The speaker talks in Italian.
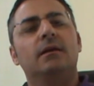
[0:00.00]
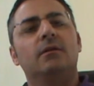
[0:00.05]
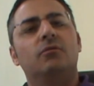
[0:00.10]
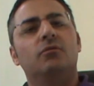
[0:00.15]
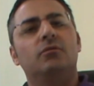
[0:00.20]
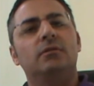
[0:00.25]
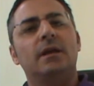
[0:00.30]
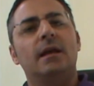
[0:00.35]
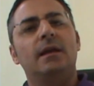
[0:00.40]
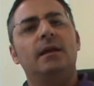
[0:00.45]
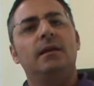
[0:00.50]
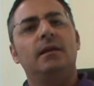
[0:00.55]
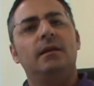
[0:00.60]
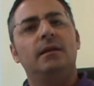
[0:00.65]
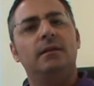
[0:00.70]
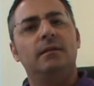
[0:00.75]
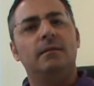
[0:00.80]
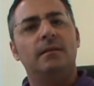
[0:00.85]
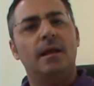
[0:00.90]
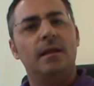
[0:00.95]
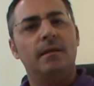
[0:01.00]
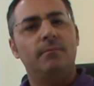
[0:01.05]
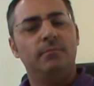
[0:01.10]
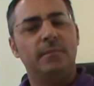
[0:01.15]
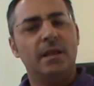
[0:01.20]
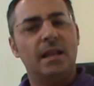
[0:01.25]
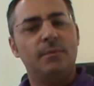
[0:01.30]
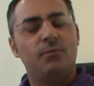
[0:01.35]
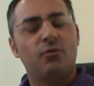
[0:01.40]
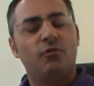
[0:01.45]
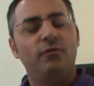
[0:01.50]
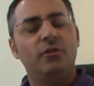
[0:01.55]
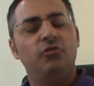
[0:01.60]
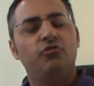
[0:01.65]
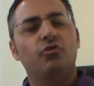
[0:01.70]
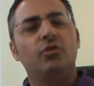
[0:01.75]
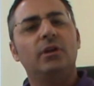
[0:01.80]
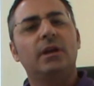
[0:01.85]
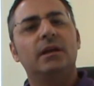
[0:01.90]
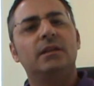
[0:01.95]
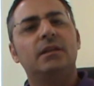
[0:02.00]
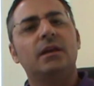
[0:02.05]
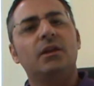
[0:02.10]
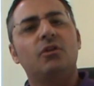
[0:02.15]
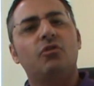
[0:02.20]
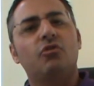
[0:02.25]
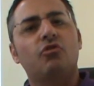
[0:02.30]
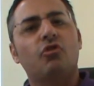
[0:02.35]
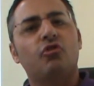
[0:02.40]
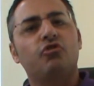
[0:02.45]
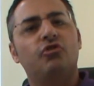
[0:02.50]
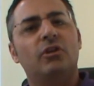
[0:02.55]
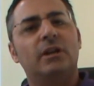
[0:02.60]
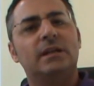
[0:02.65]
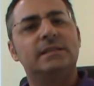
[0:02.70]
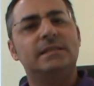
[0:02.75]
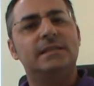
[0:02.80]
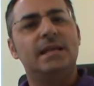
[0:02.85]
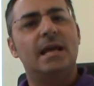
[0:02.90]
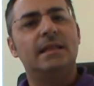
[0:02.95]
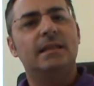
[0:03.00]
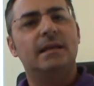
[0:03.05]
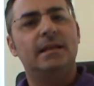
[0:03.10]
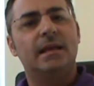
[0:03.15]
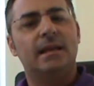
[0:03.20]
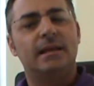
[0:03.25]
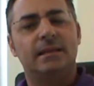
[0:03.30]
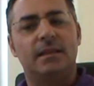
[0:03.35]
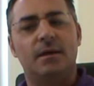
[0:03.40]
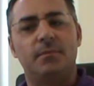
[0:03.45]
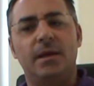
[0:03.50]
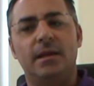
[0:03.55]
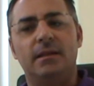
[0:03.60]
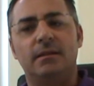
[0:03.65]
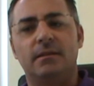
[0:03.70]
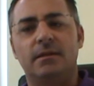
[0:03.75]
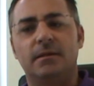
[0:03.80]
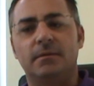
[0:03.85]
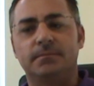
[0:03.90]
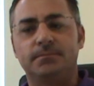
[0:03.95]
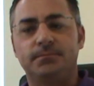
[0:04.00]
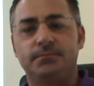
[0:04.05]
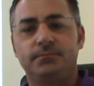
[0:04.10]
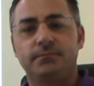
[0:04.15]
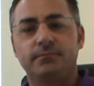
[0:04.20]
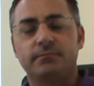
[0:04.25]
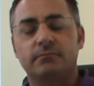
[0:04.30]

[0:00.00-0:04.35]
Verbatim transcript: con dei, dei, delle provvigioni che ti riconosce l'azienda direttamente.